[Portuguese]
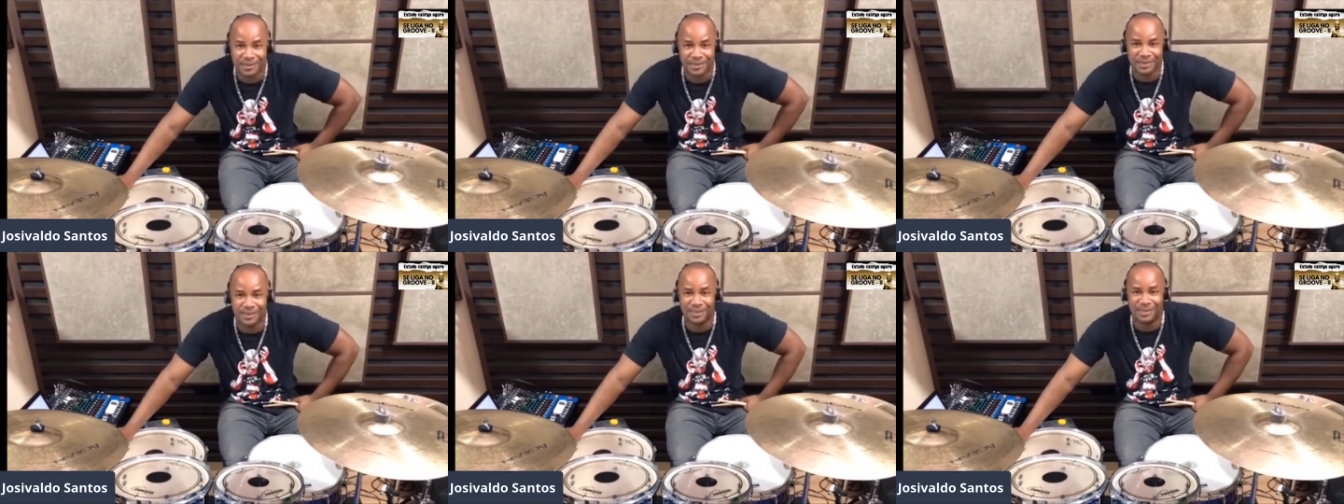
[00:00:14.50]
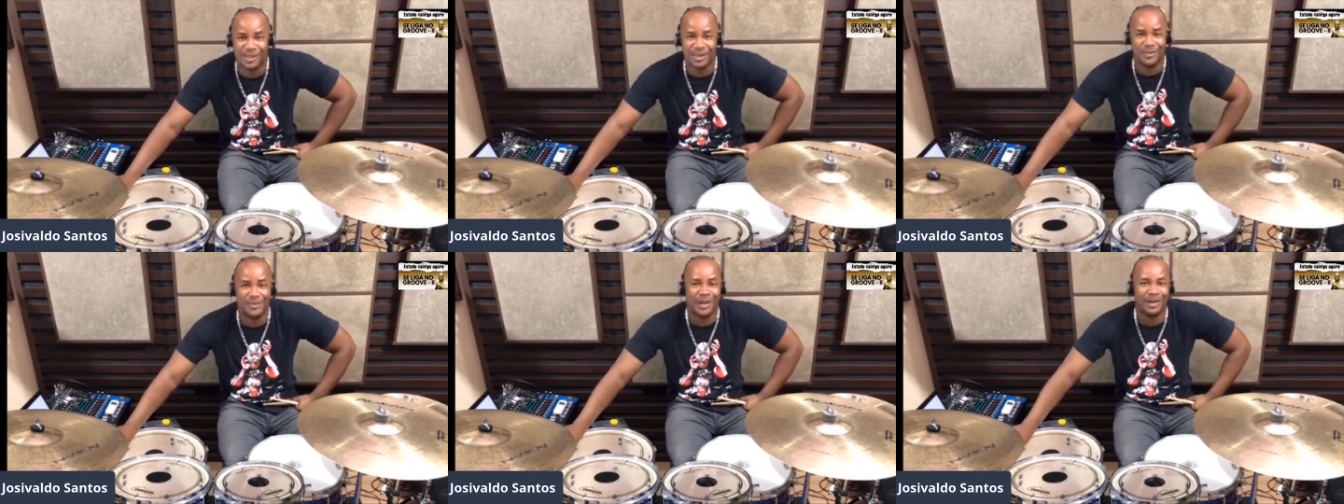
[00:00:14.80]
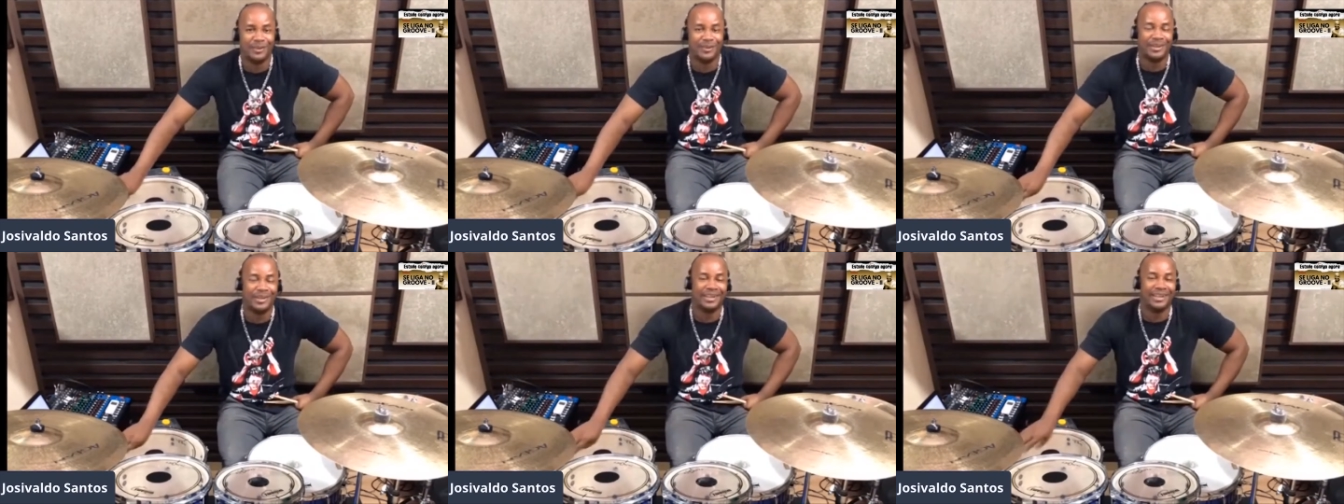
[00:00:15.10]
E
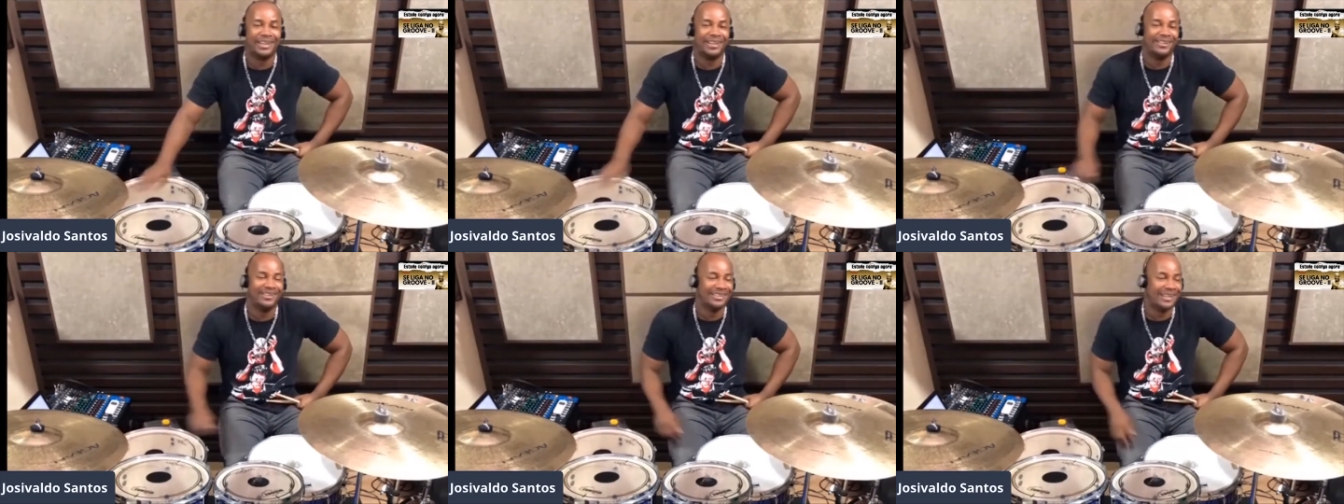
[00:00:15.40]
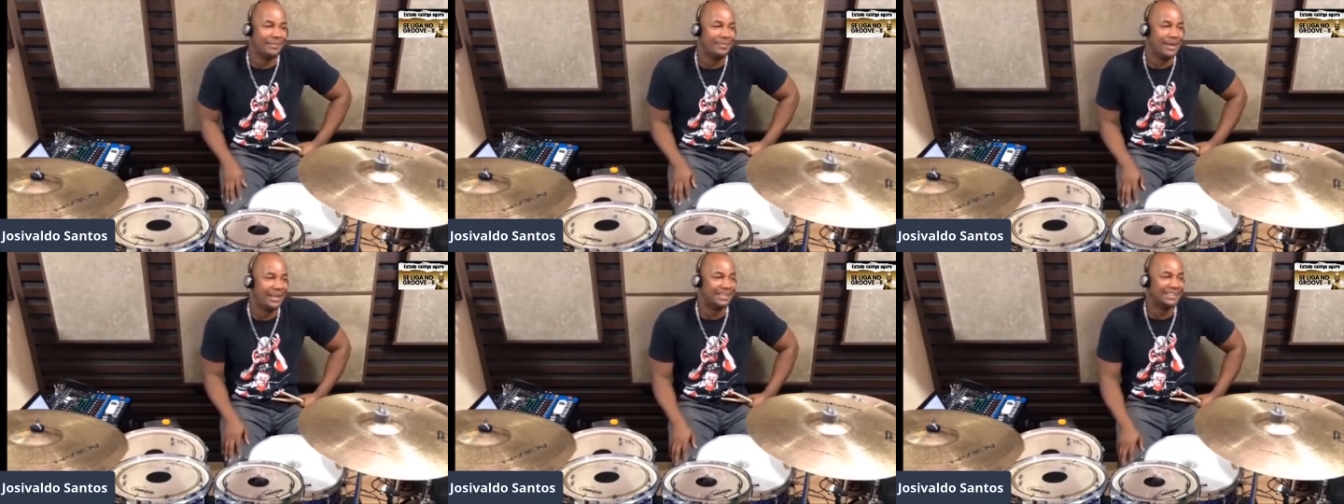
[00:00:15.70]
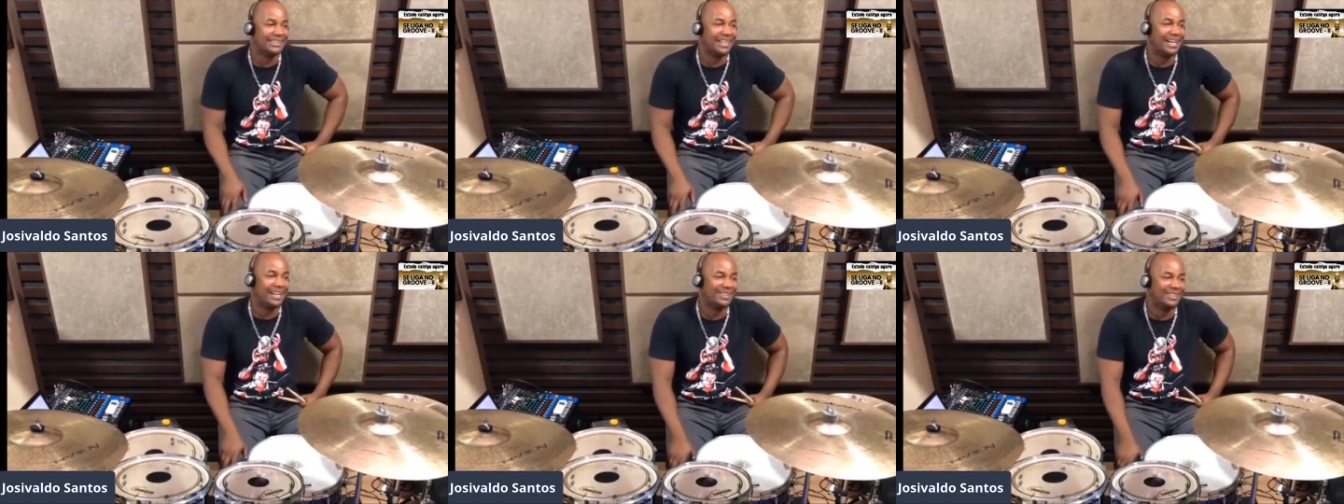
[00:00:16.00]
antes de mais nada, eu quero
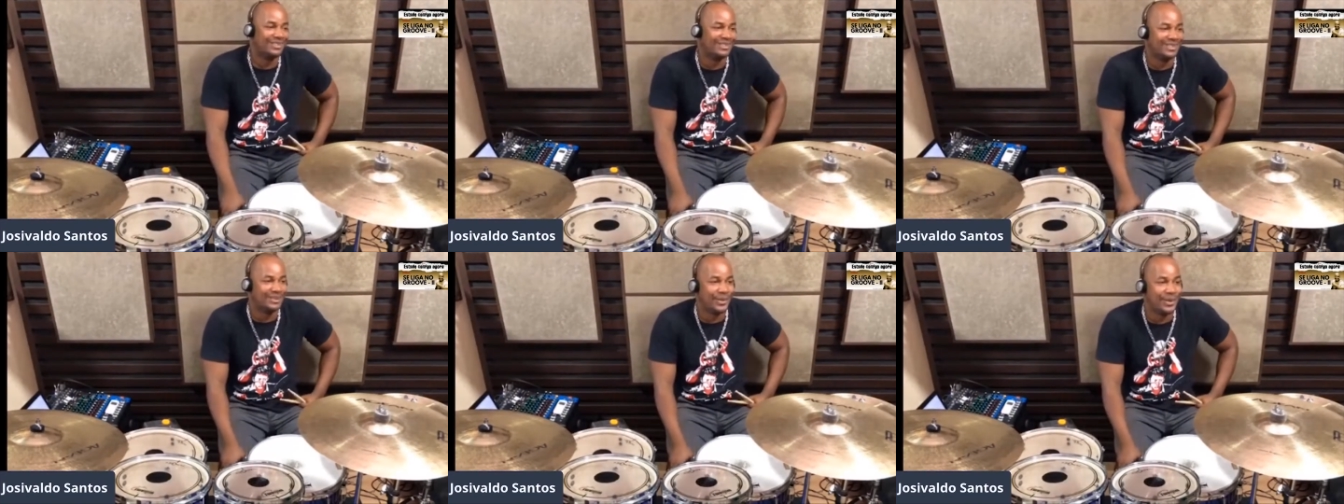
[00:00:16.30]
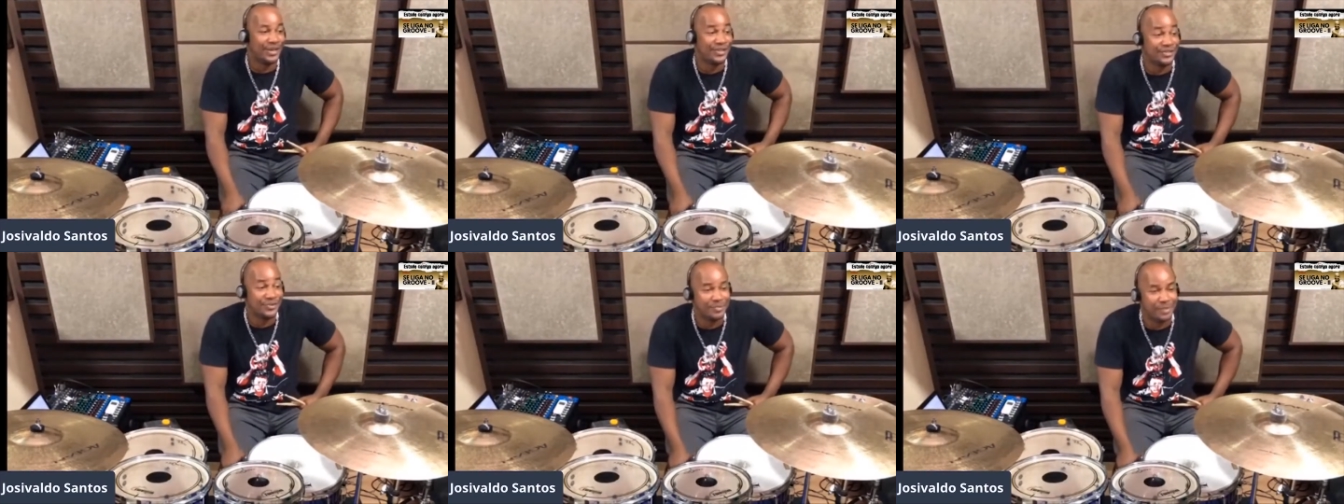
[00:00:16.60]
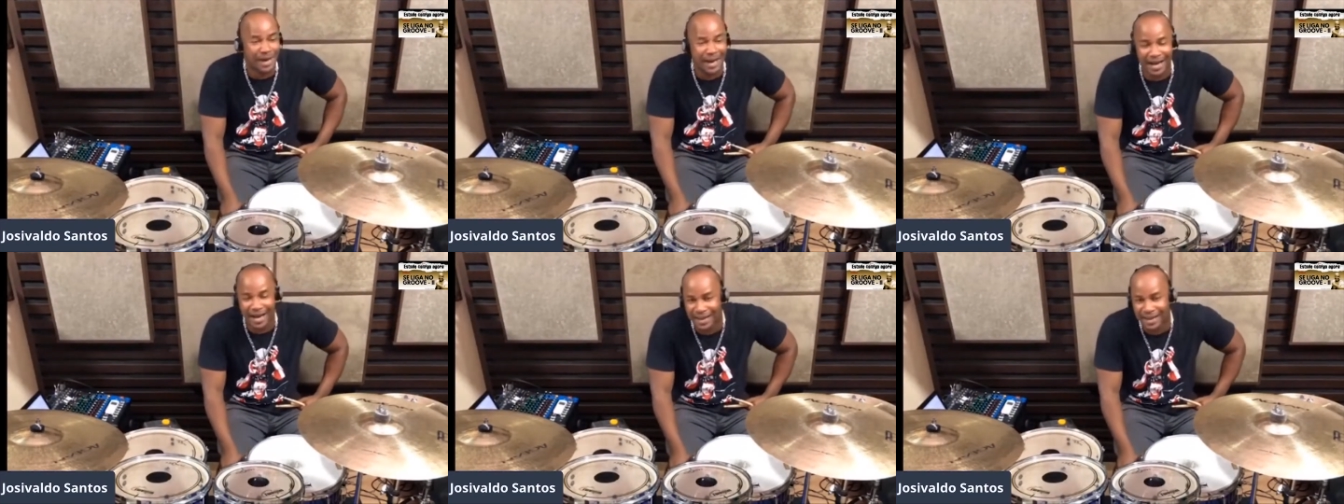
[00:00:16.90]
dizer que é uma grande
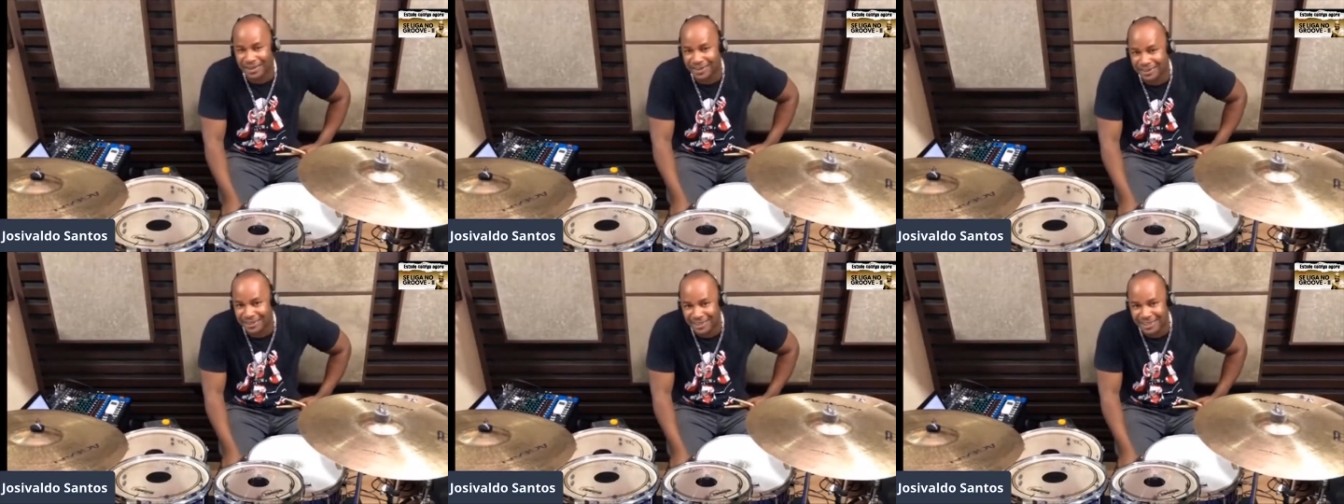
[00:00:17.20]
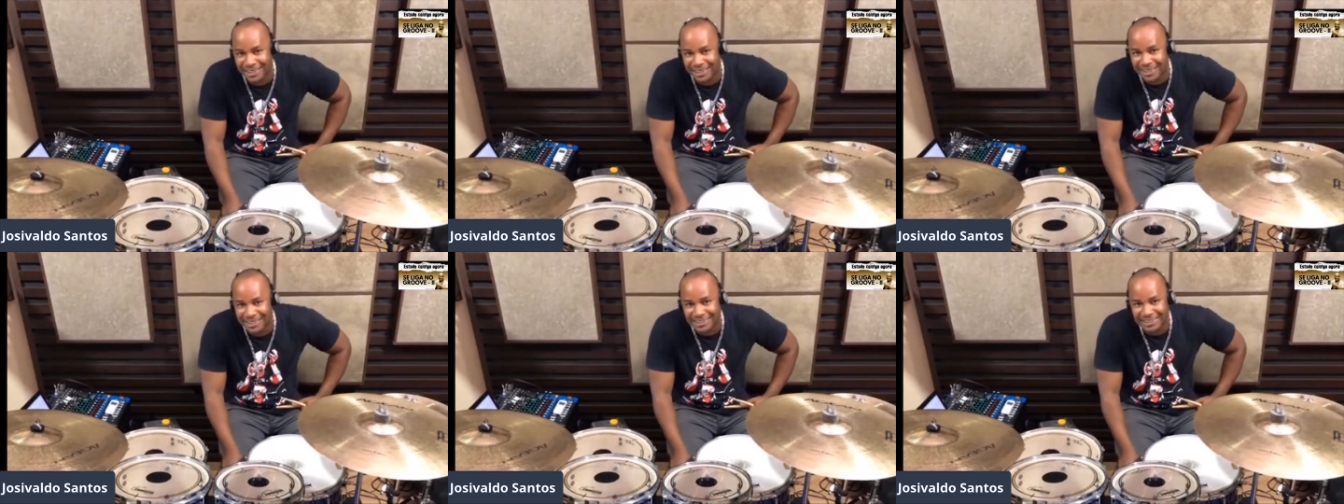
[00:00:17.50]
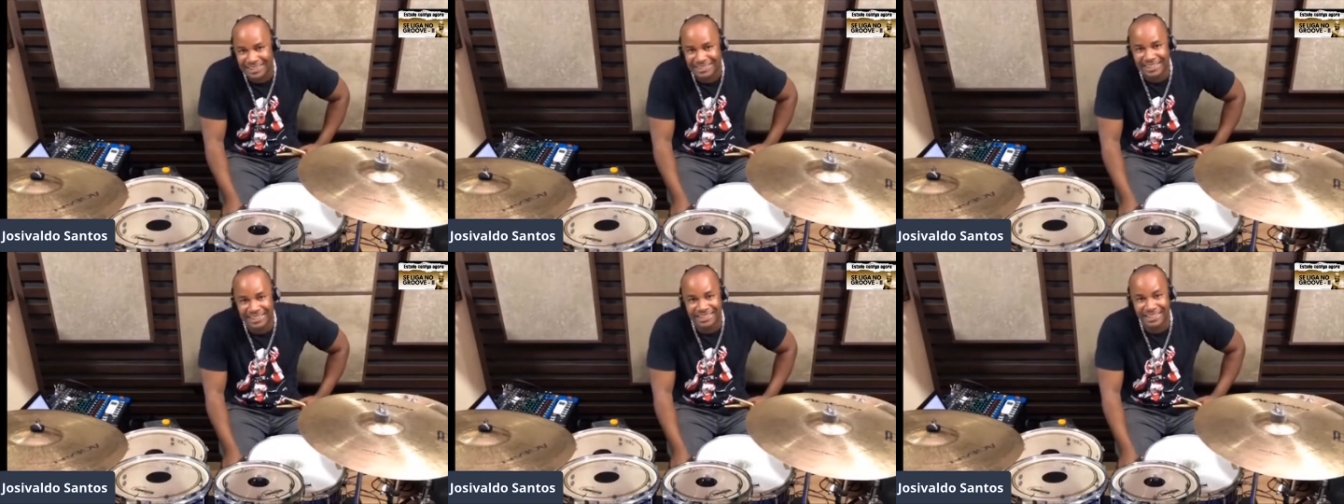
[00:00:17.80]
verdade, né? O que
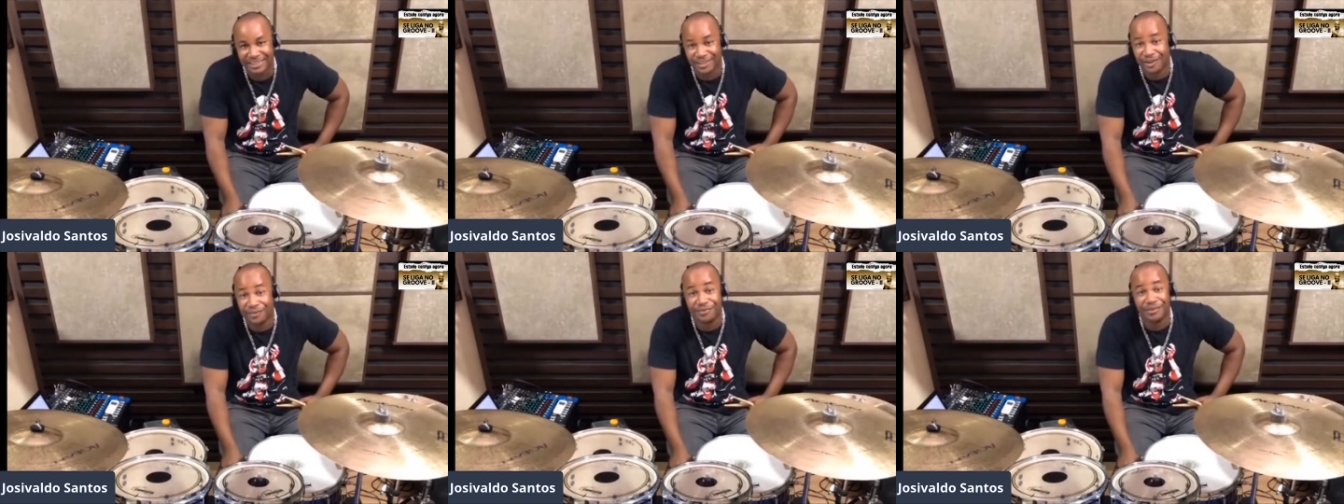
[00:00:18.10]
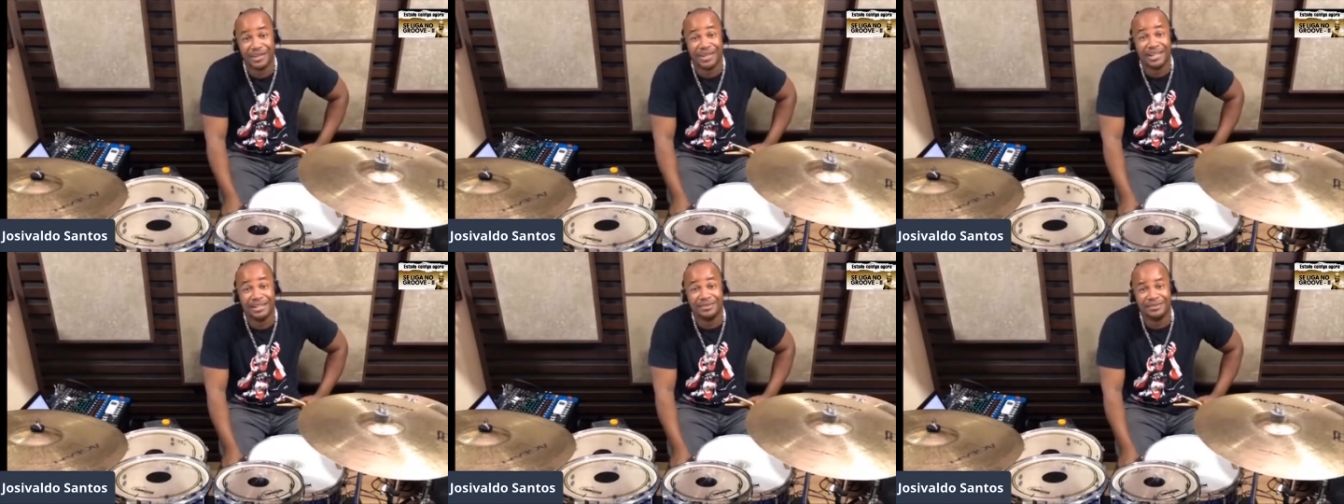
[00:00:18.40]
eu expresso para vocês